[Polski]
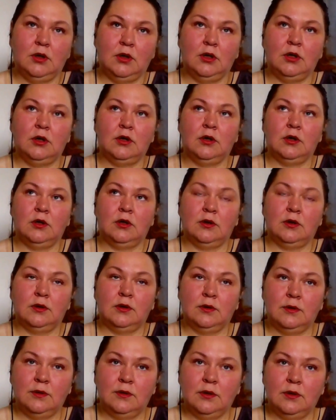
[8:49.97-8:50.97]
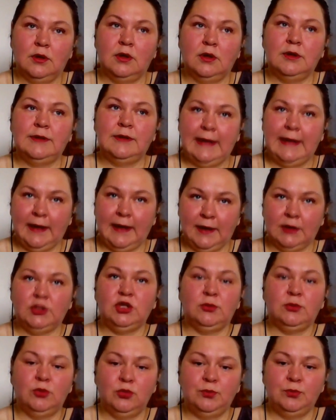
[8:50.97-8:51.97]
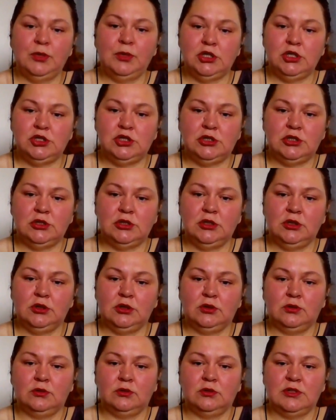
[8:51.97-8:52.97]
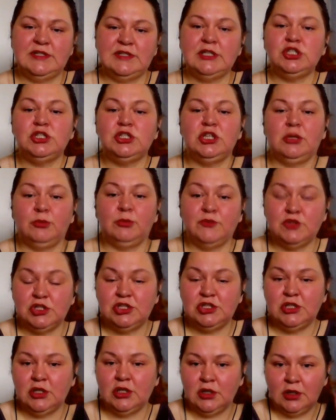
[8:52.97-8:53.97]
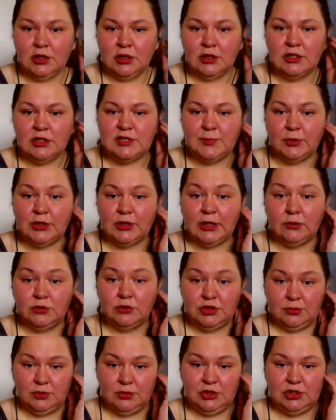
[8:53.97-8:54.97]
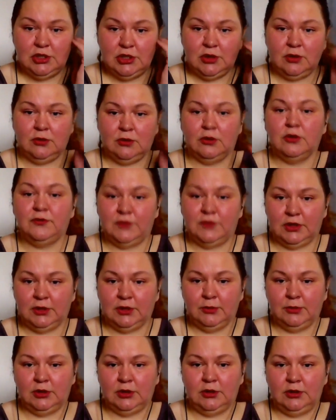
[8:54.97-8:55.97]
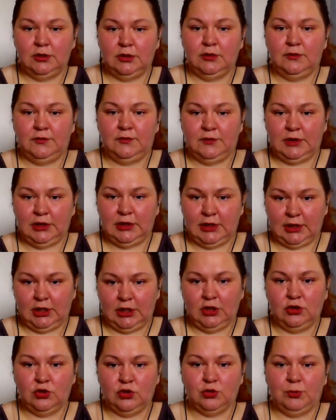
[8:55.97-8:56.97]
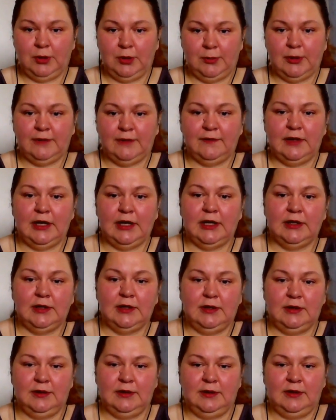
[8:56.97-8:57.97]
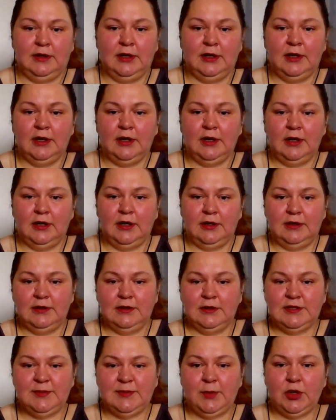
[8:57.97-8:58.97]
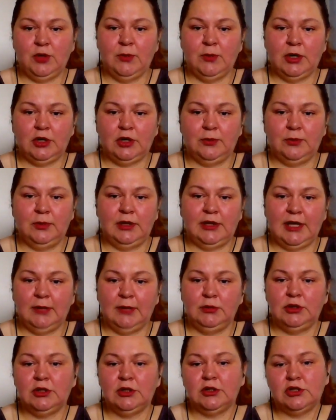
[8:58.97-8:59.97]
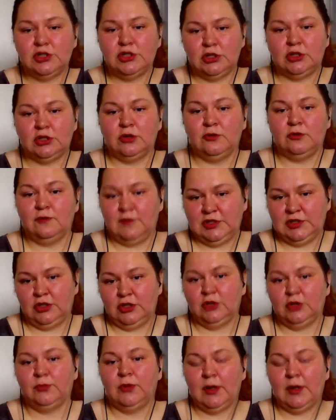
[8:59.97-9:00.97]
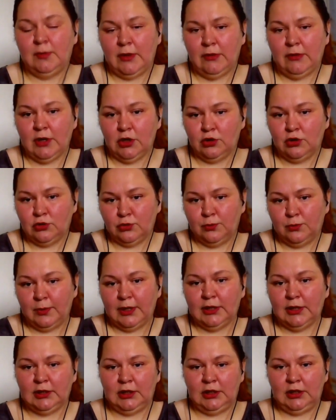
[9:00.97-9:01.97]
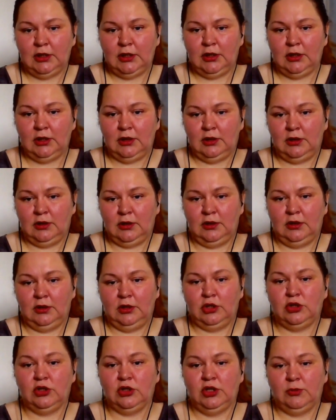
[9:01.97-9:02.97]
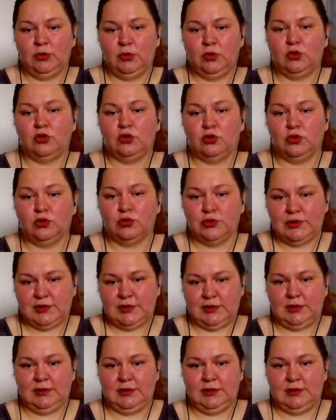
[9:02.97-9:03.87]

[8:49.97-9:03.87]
udział? Tak, to był pierwszy kurs. Znaczy nie, bo wcześniej e, spotkaliśmy się w, tym, e, w tej takiej grupie, prawda? Z paroma kobietami, tylko że to właśnie to była mała grupa i, i, i to nie był kurs